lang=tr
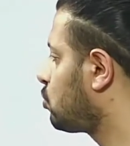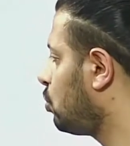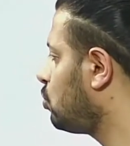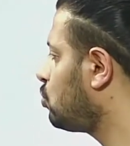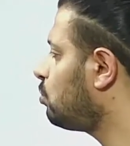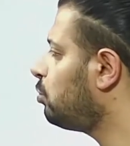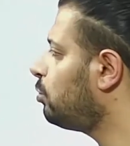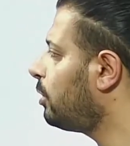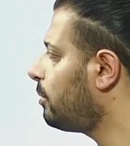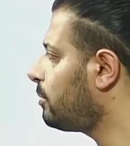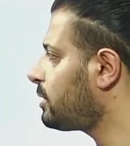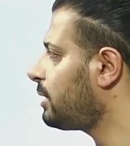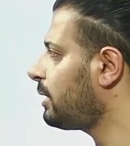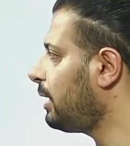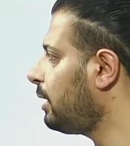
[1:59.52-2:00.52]
sonucu
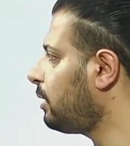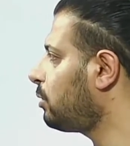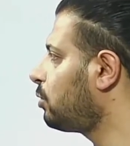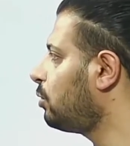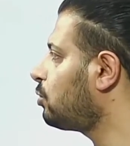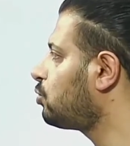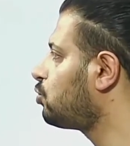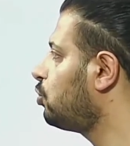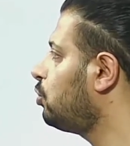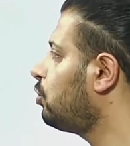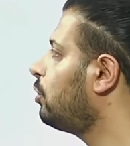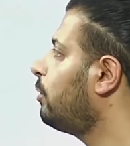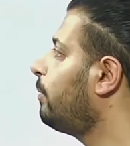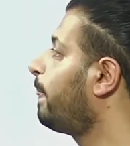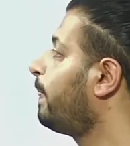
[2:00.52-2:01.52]
bulmamıza gerek yok.
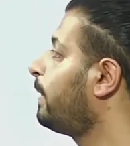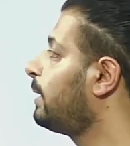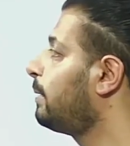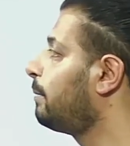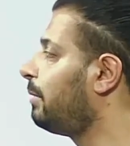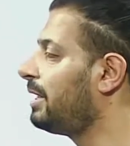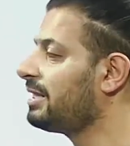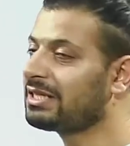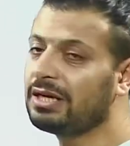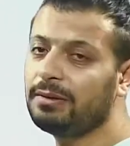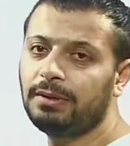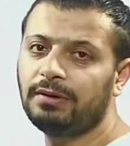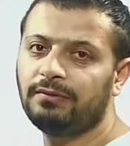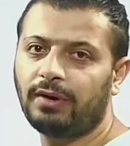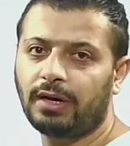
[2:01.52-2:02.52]
Çünkü başka
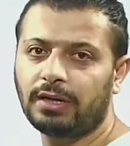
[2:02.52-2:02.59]
bir